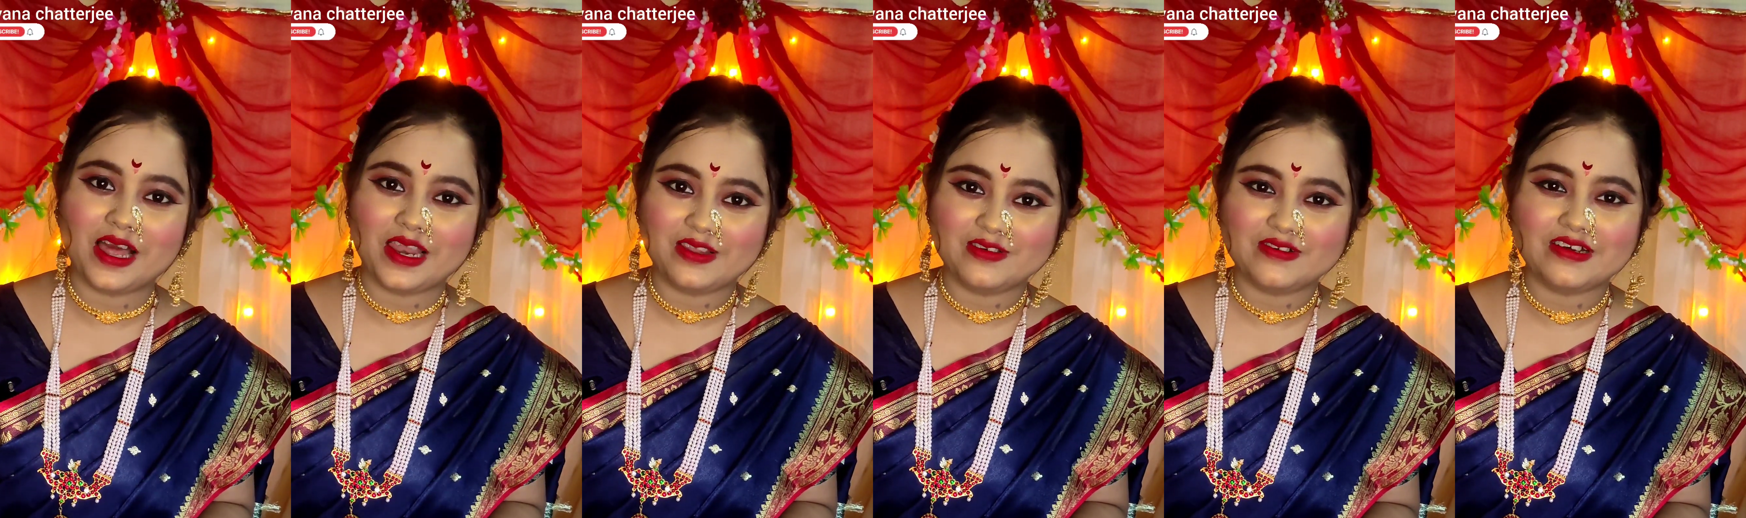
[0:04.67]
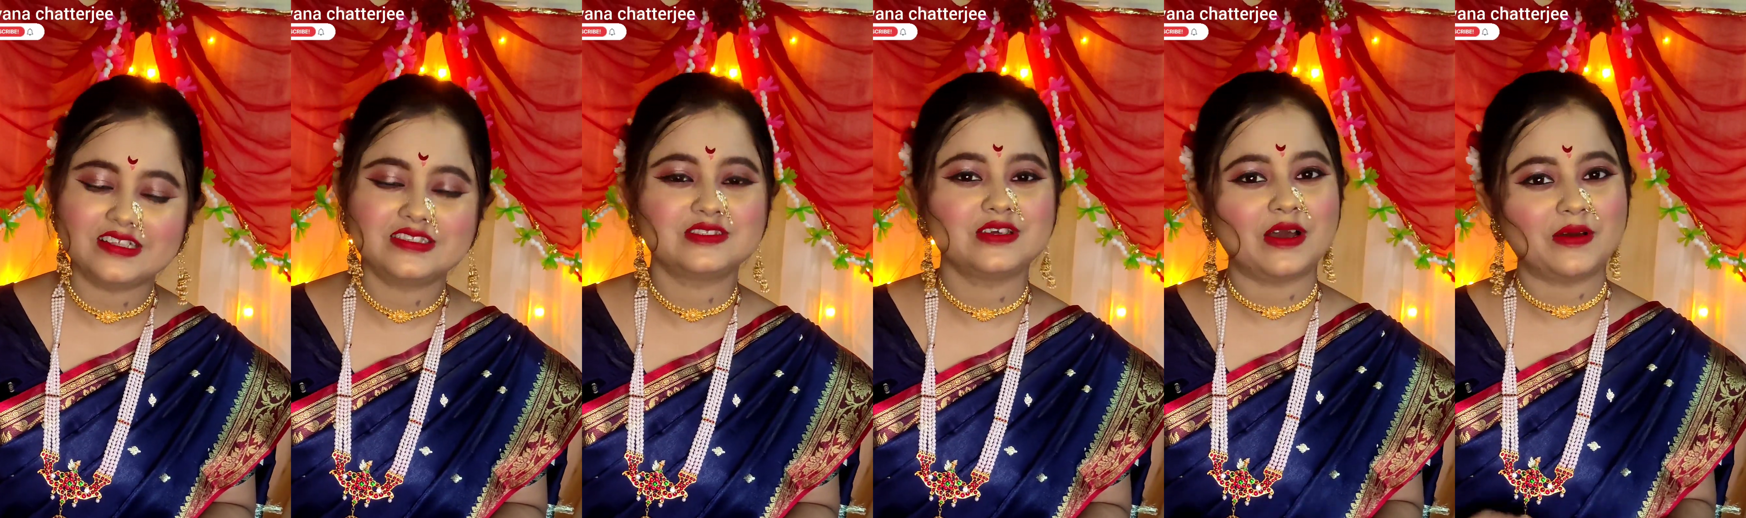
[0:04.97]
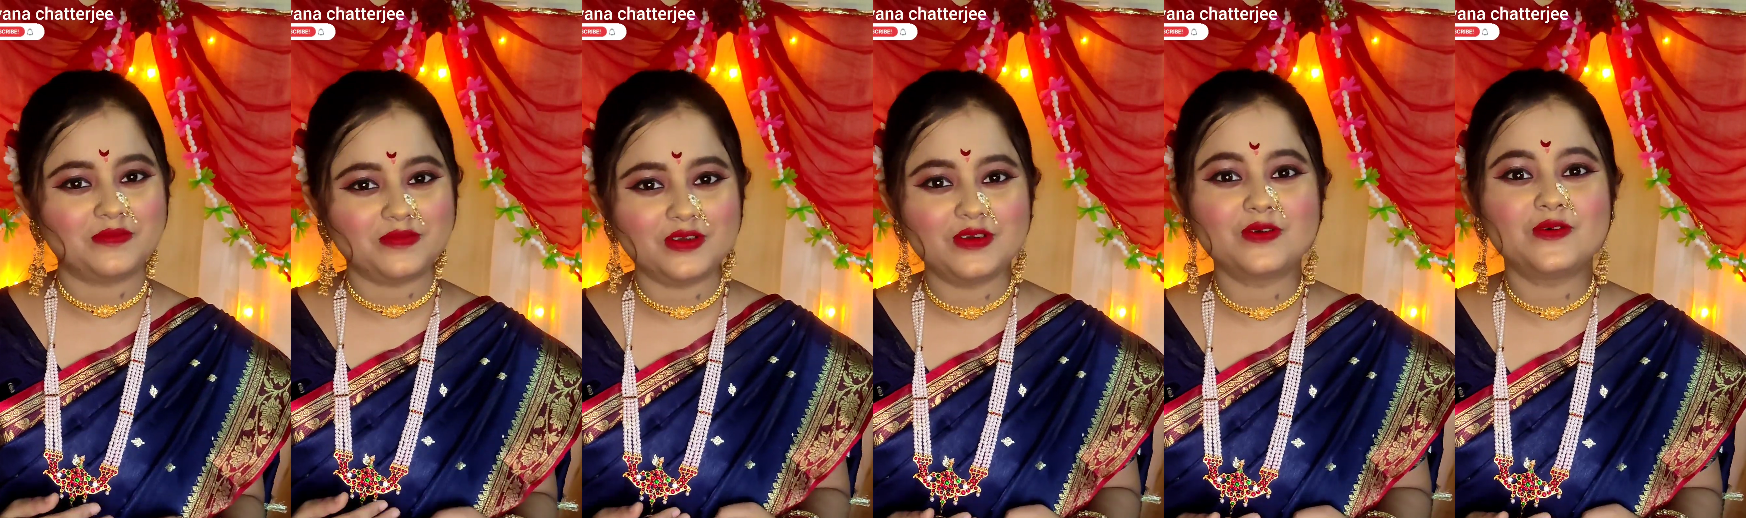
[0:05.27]
ভালো আছো
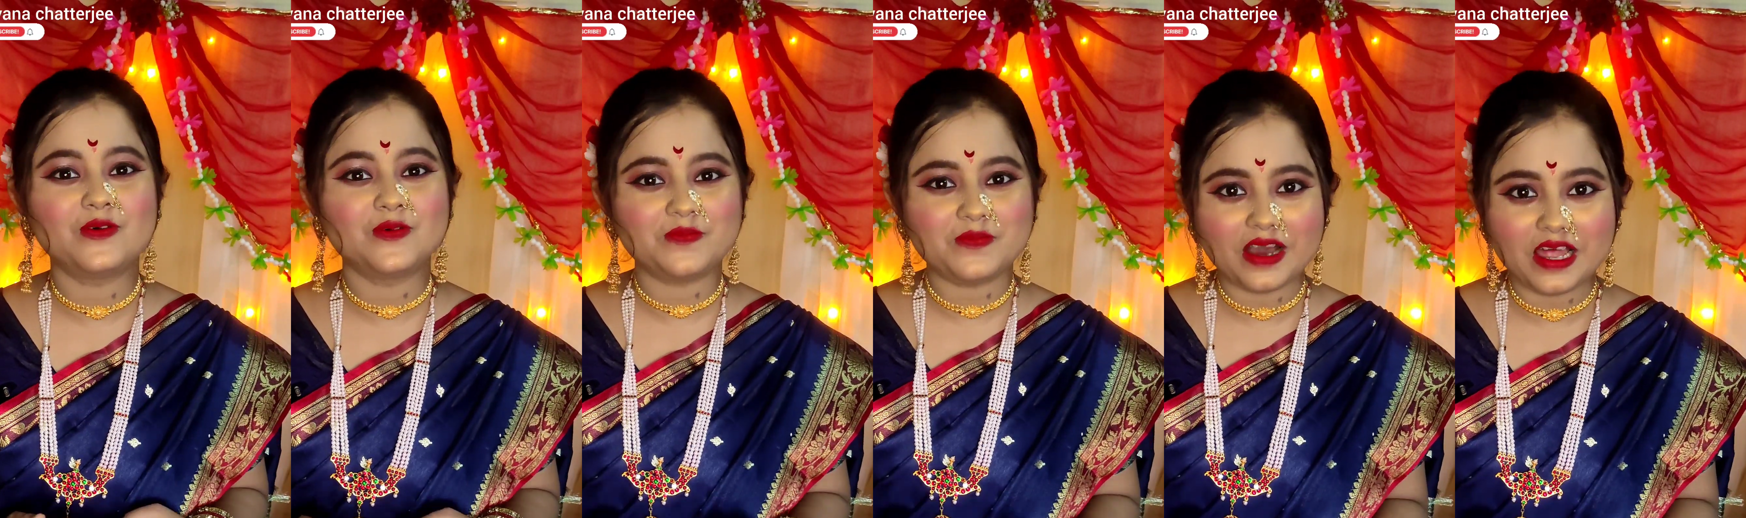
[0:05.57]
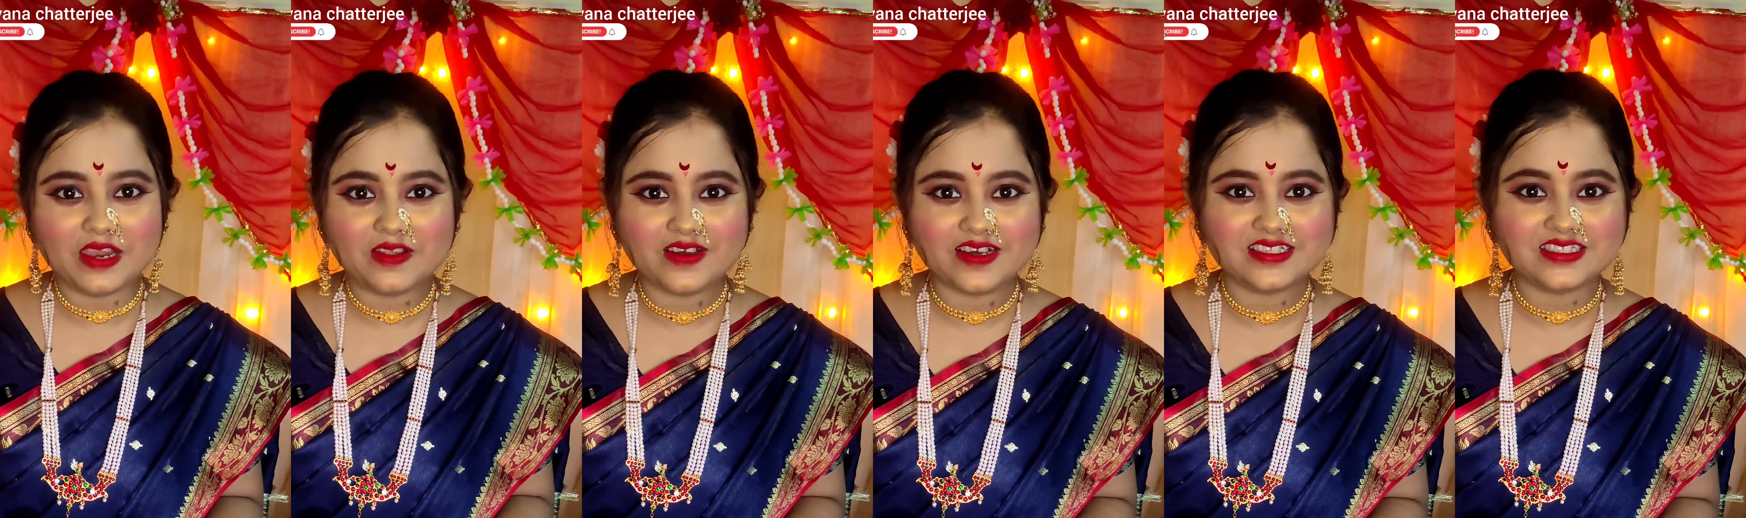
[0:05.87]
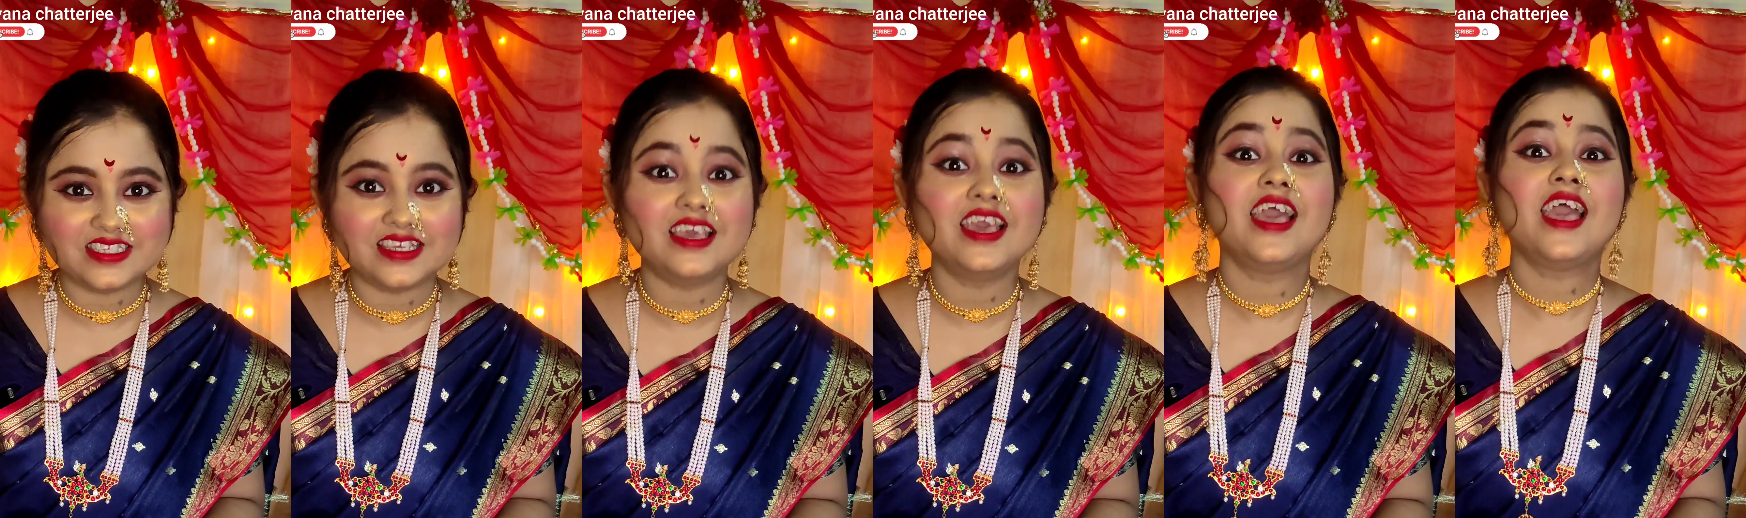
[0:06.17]
আমিও খুব ভালো
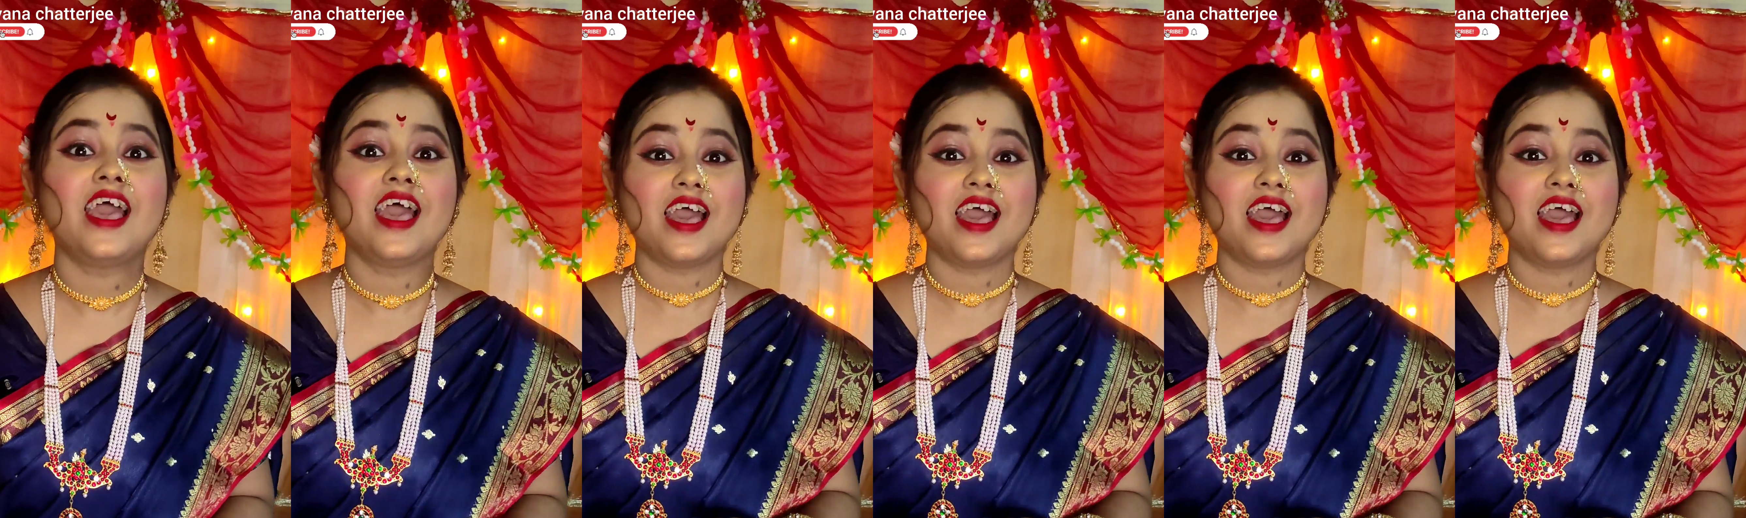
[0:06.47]
আছি